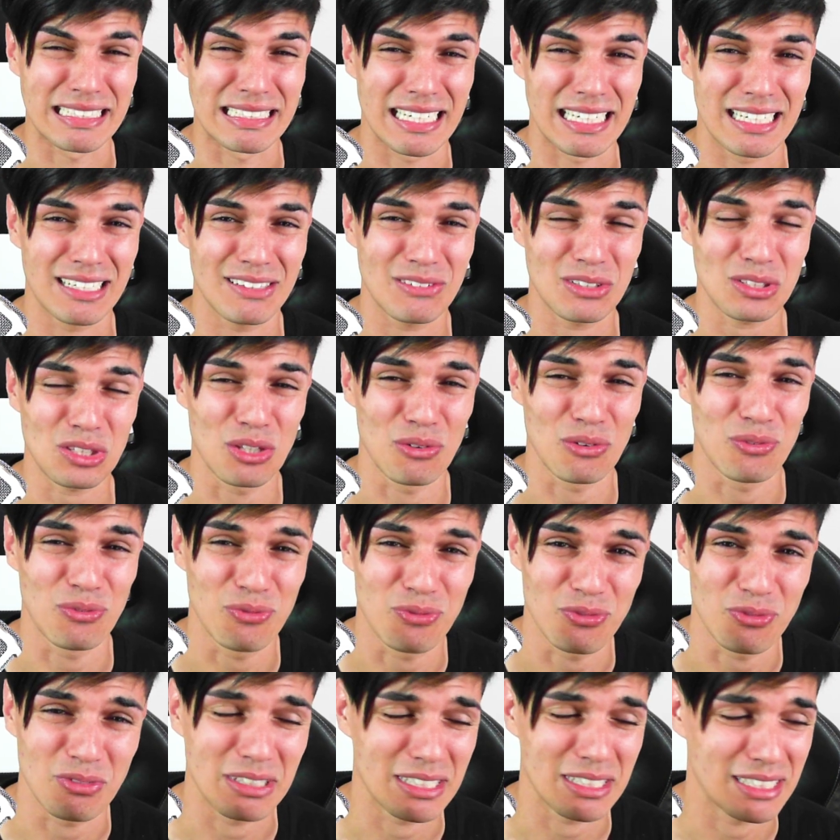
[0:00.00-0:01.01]
da? What the
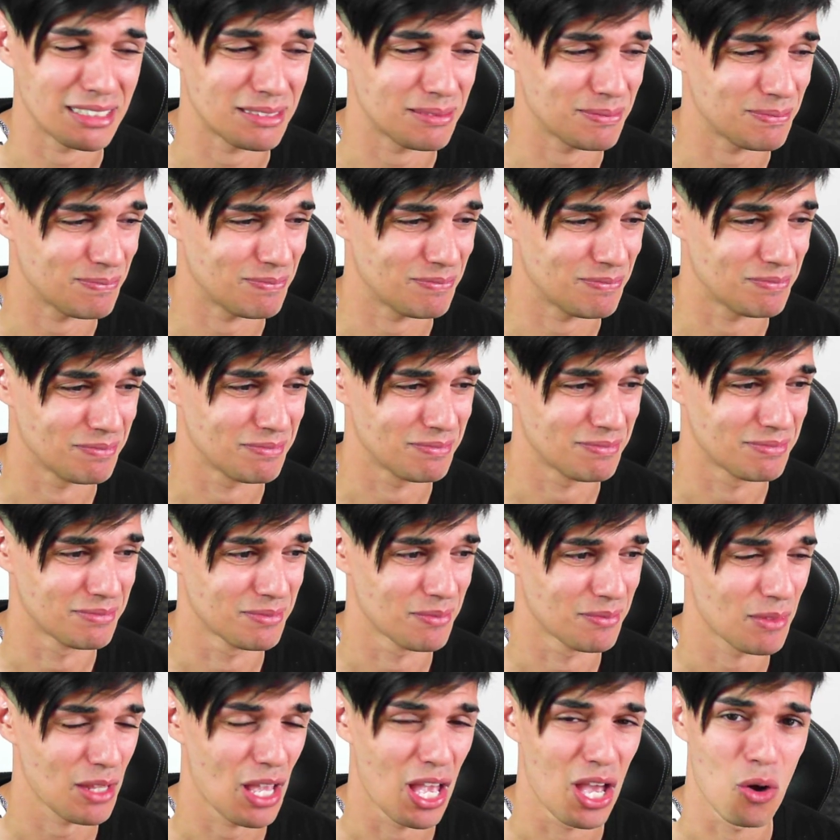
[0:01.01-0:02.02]
f
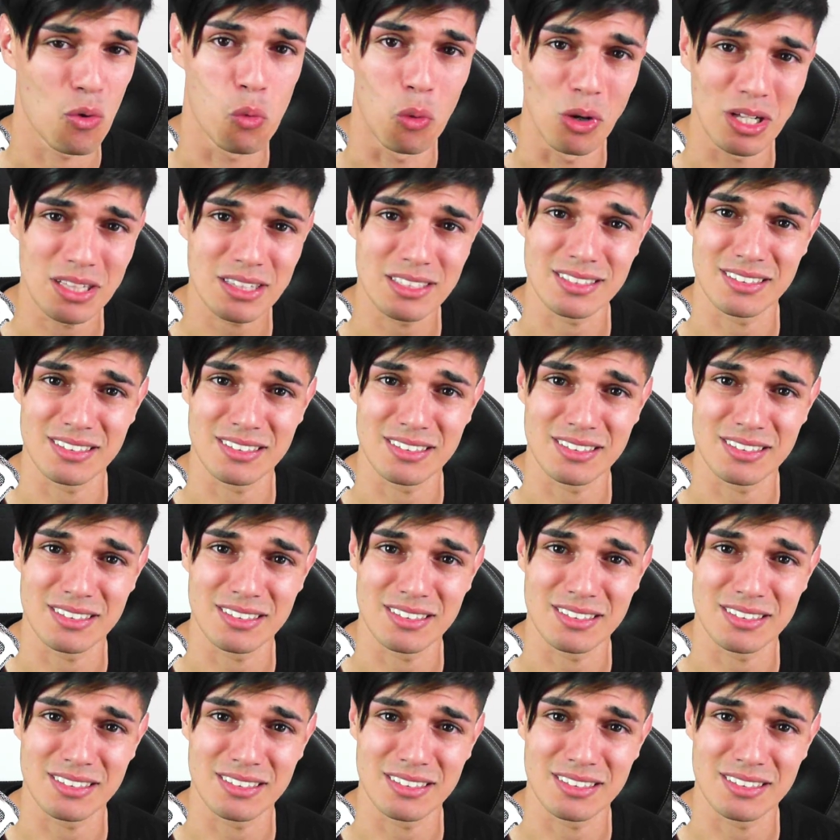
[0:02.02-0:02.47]
What the